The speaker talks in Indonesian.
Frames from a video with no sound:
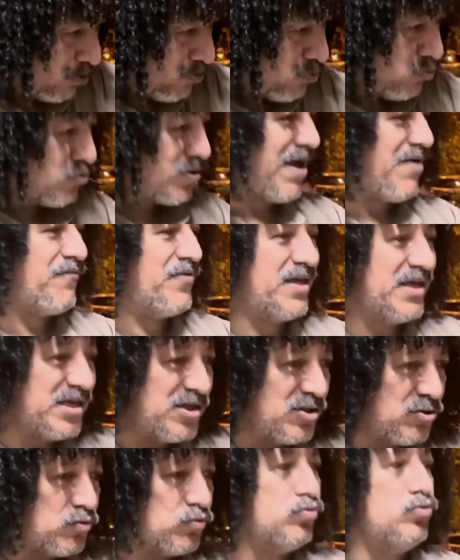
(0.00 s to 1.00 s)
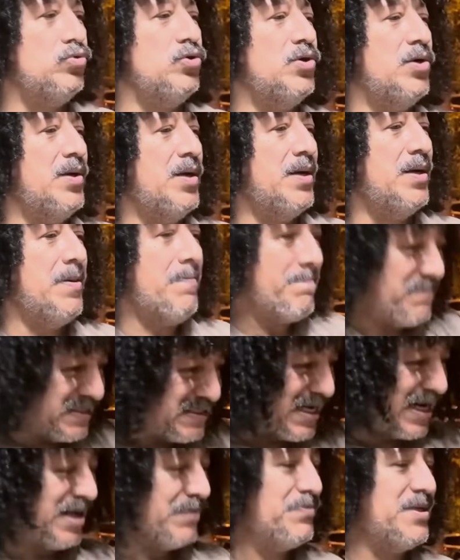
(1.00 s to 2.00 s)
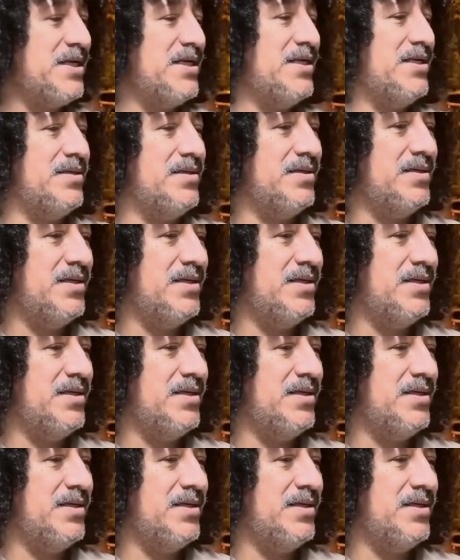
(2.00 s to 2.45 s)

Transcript: munafik itu, misalkan begini,